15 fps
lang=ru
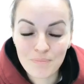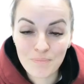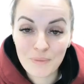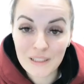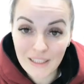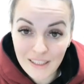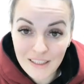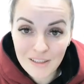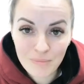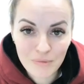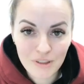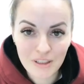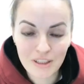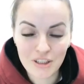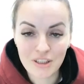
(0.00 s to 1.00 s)
питанием
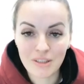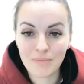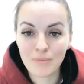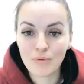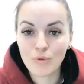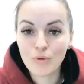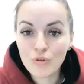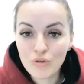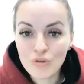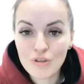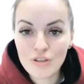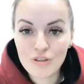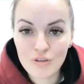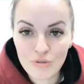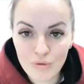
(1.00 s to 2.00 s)
нынешним очень
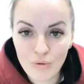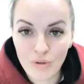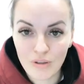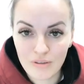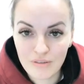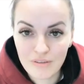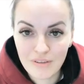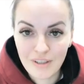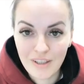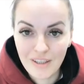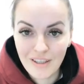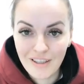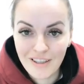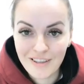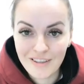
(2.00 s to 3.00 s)
тяжело
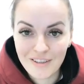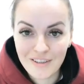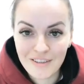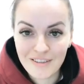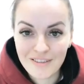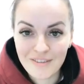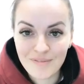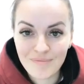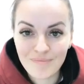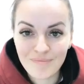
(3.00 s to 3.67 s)
э,